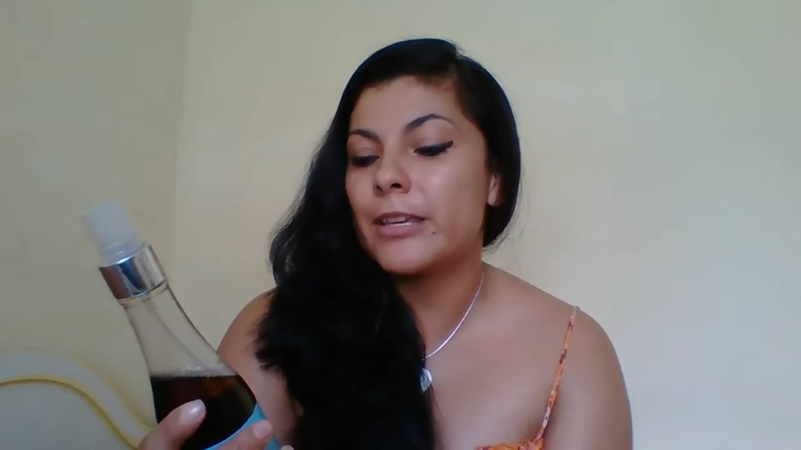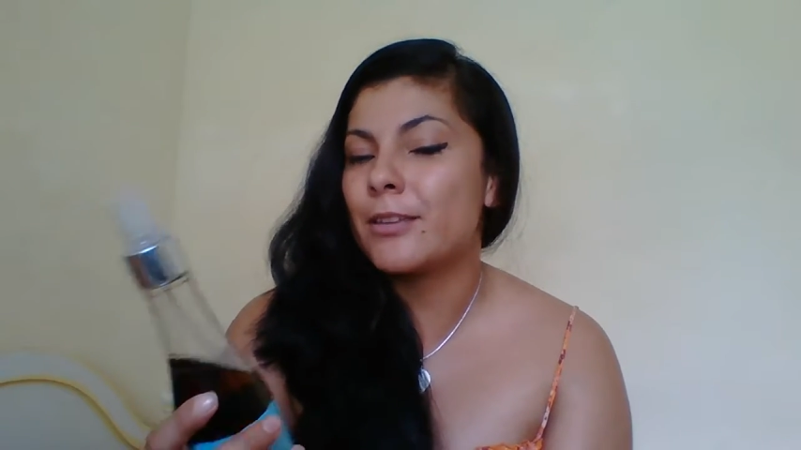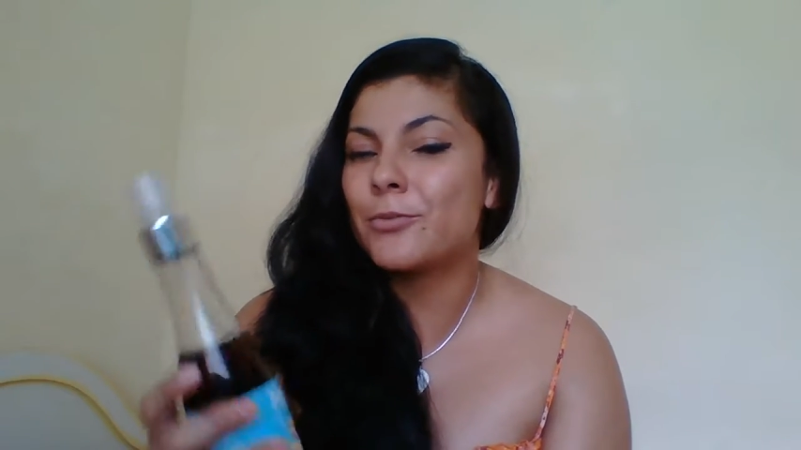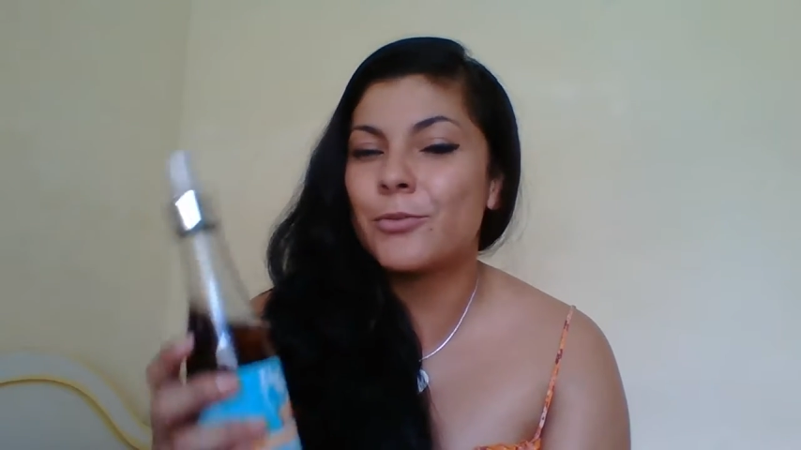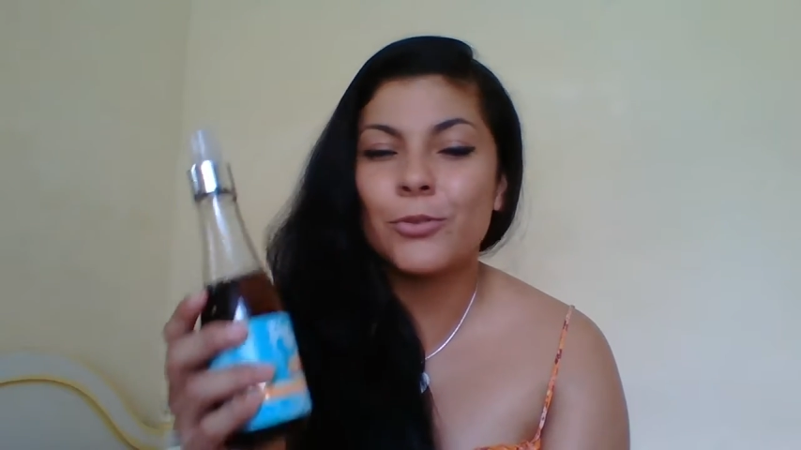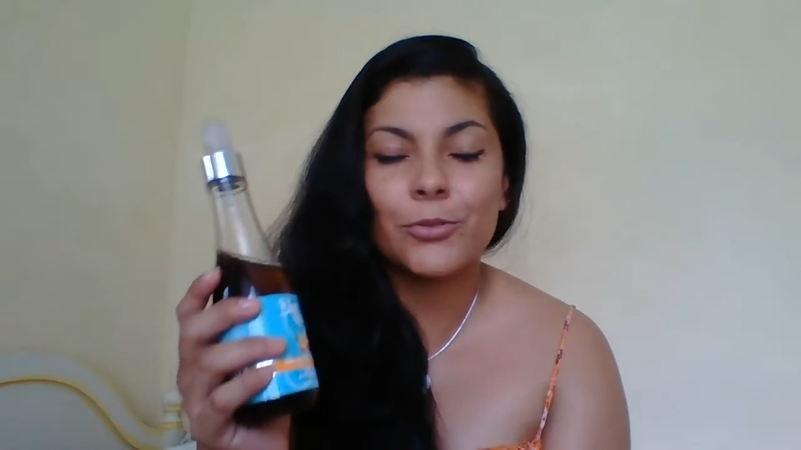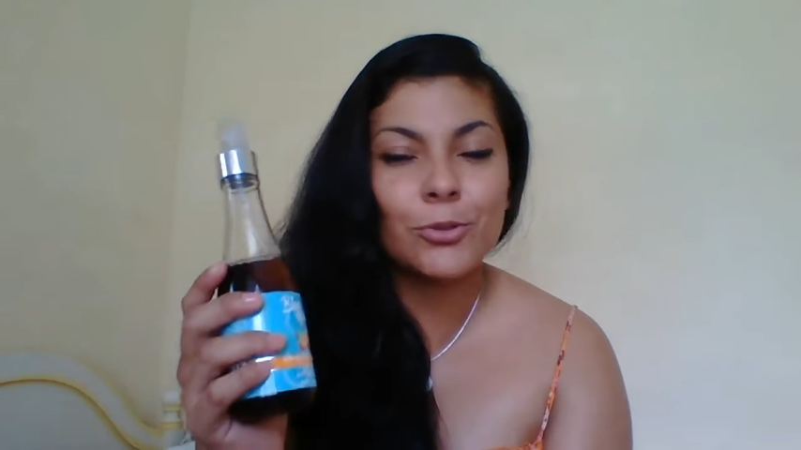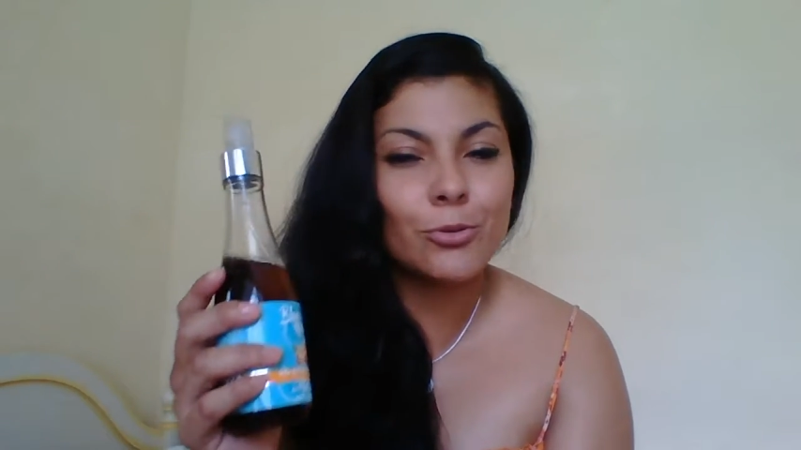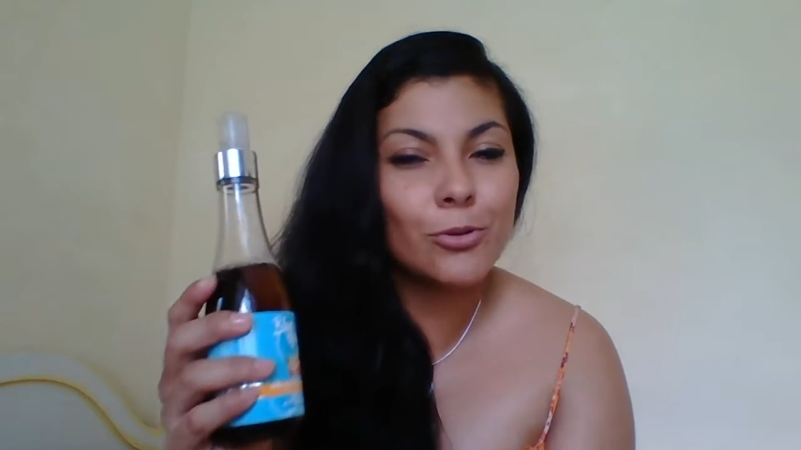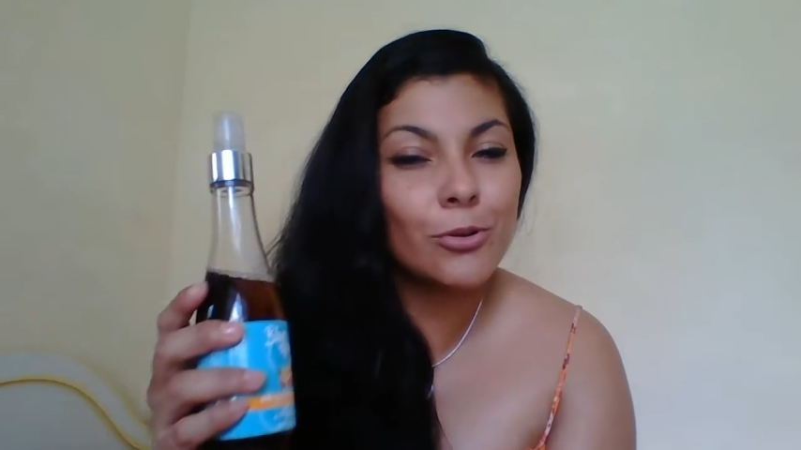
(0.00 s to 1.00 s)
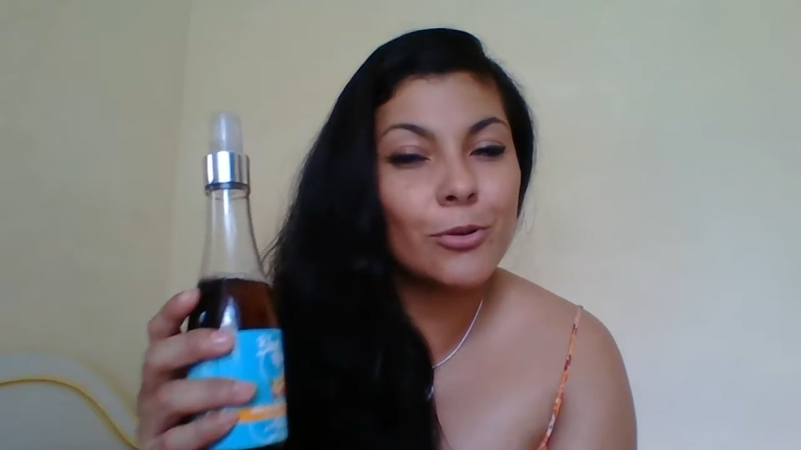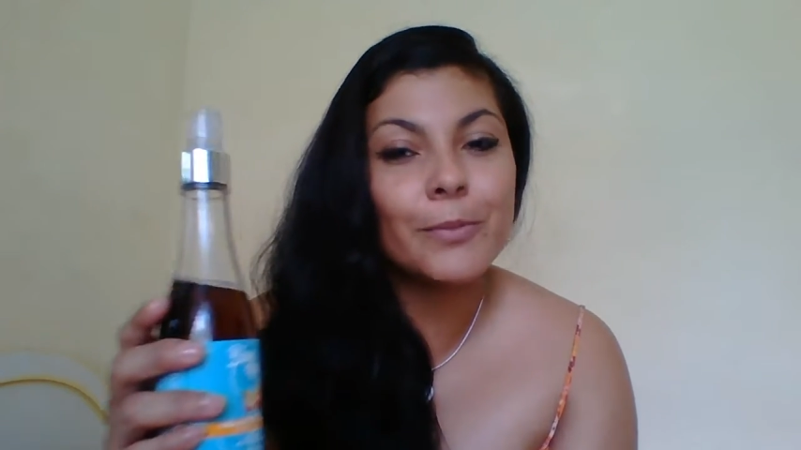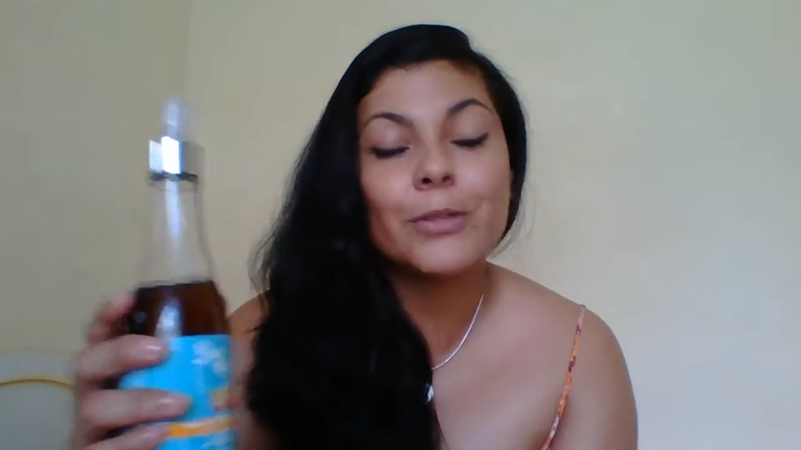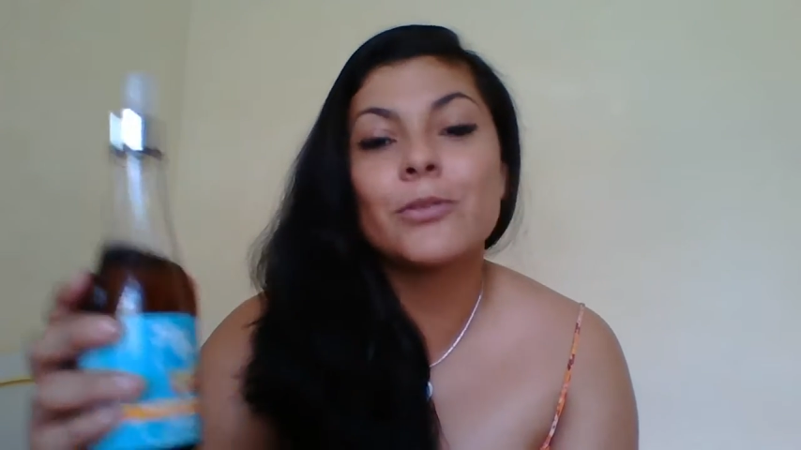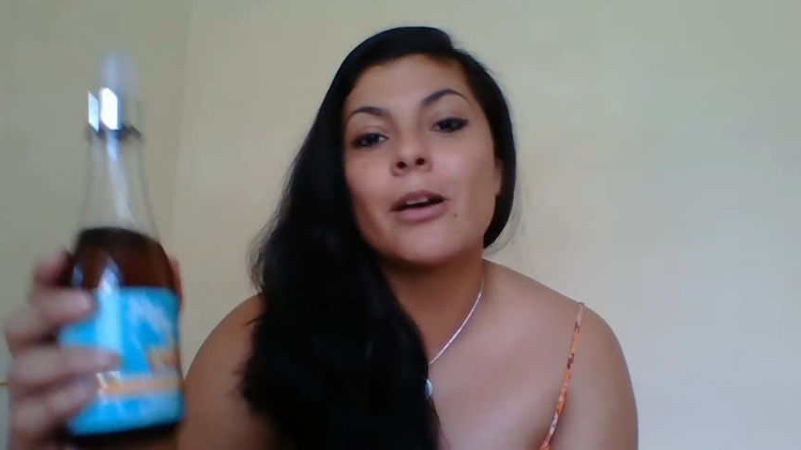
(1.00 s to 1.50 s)
y es un olor
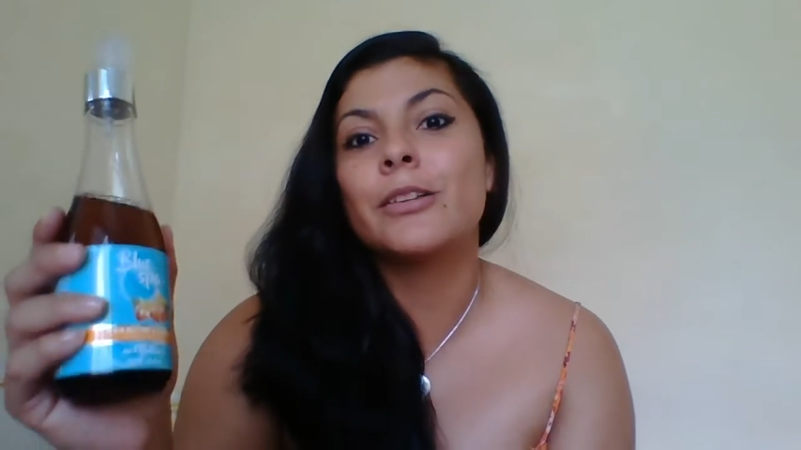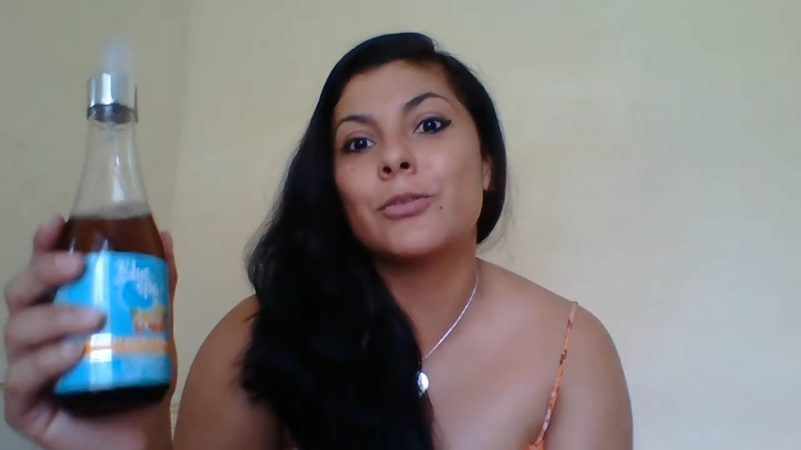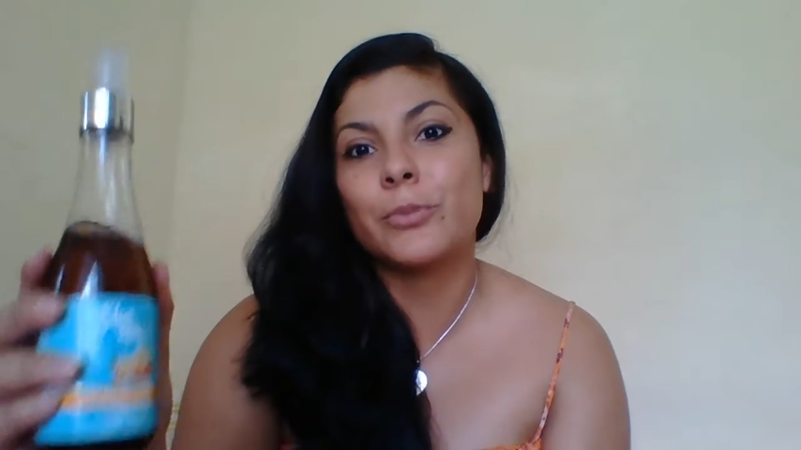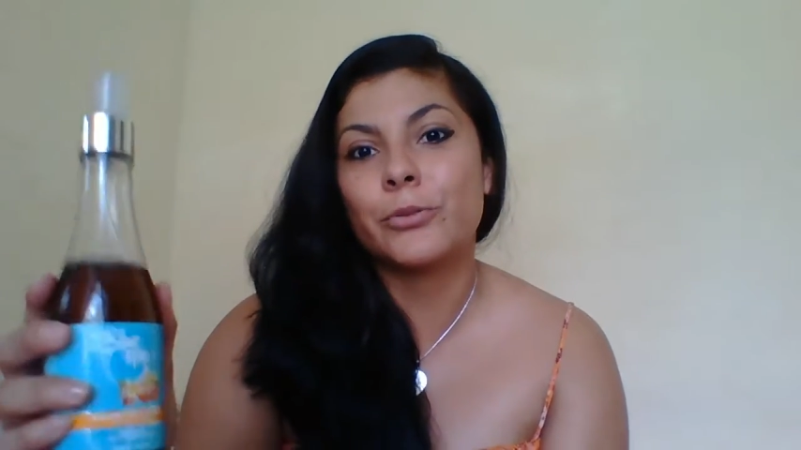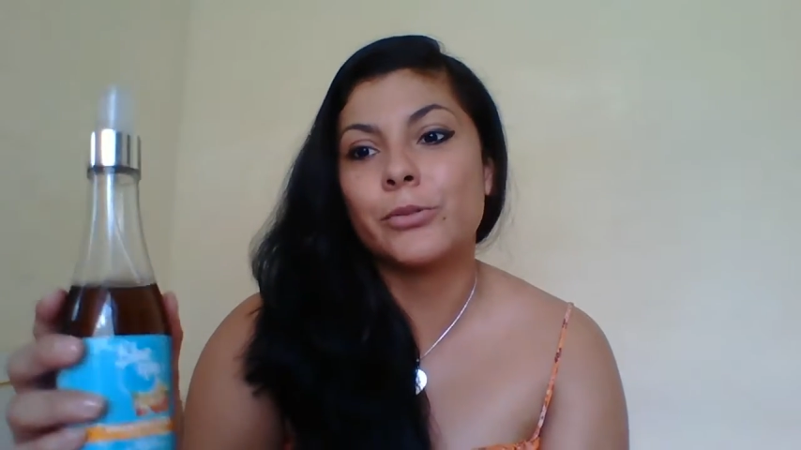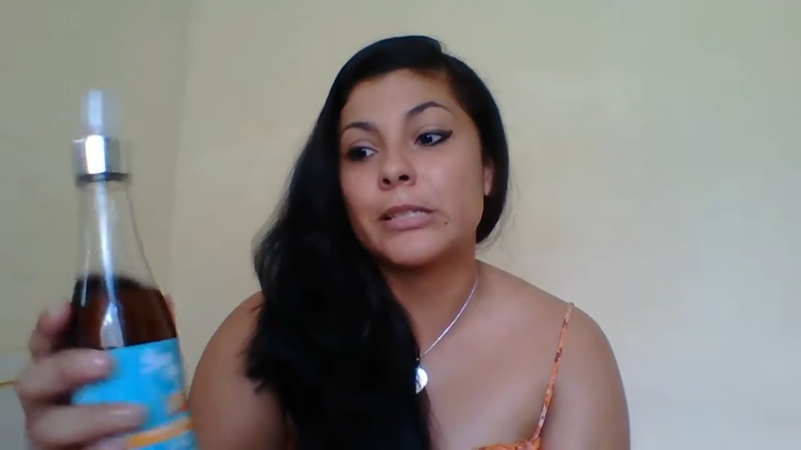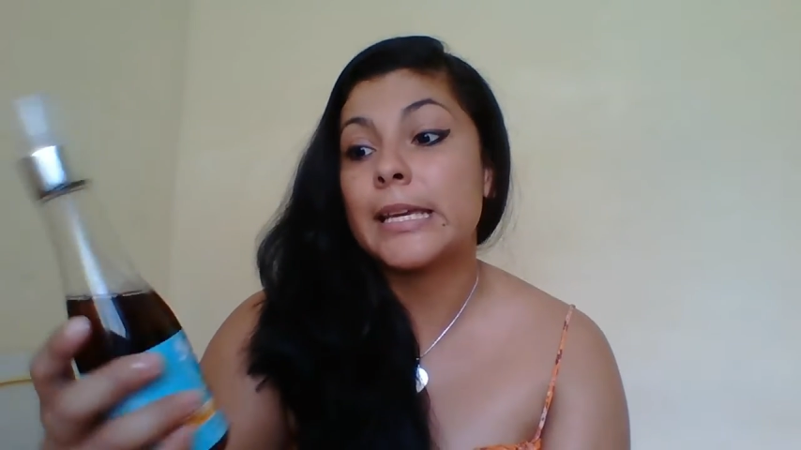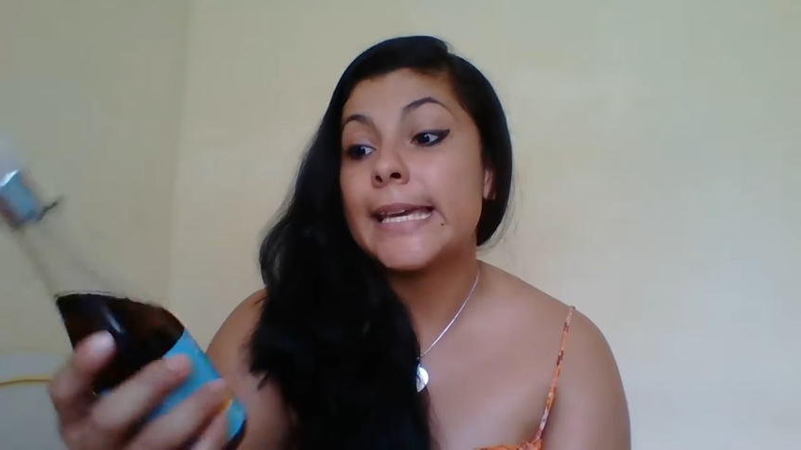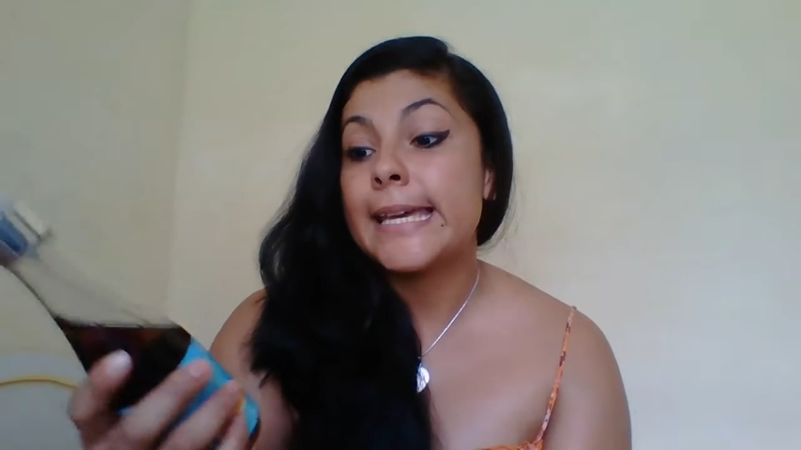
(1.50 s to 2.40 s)
súper suave y súper dulce.